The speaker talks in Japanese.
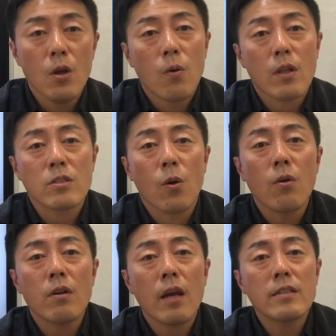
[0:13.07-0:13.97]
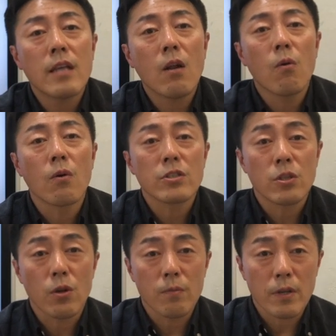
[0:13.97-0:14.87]
私オンラインサロンをし
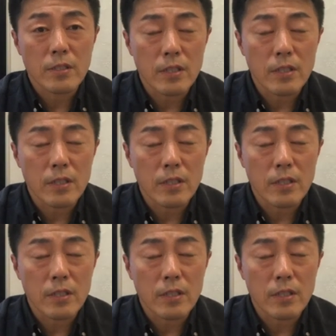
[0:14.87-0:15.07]
ておりまし